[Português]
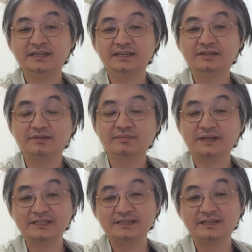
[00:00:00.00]
e
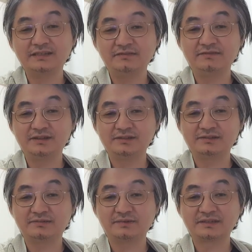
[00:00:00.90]
compartilhe esse
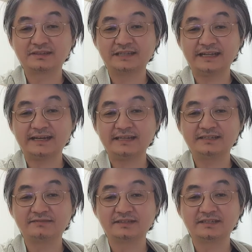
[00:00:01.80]
vídeo com pessoas
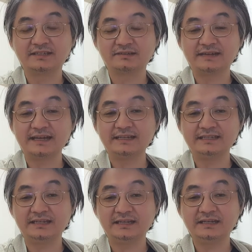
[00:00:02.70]
legais que vocês
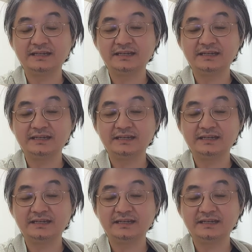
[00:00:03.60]
conhecem.